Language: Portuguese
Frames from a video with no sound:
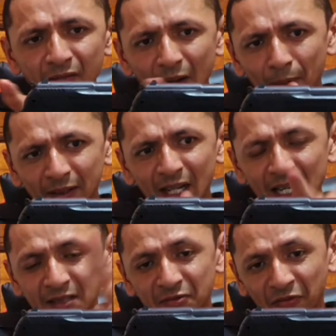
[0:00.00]
vai para
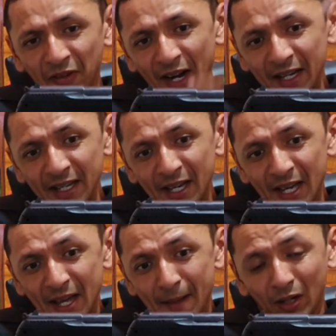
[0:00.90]
trás, vai
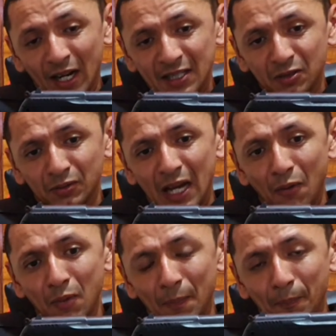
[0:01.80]

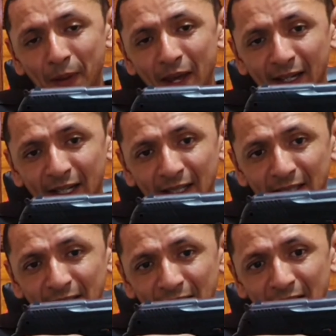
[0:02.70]
ocasionar uma perca